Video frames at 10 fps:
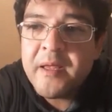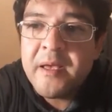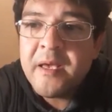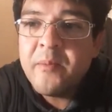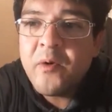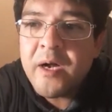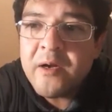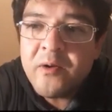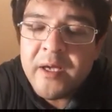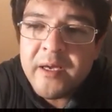Y
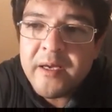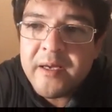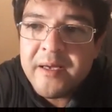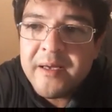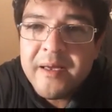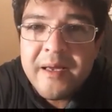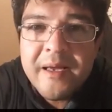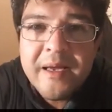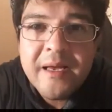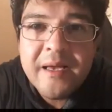dijimos algo que,
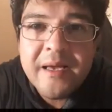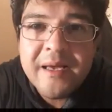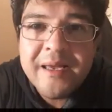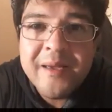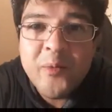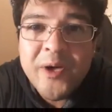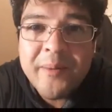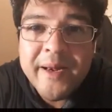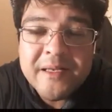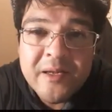que,
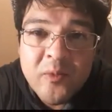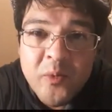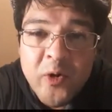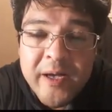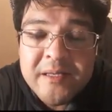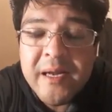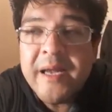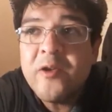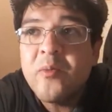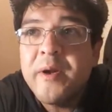puede parecer un poco
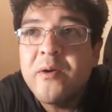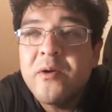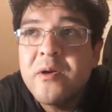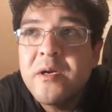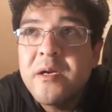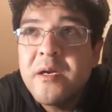extraño, pero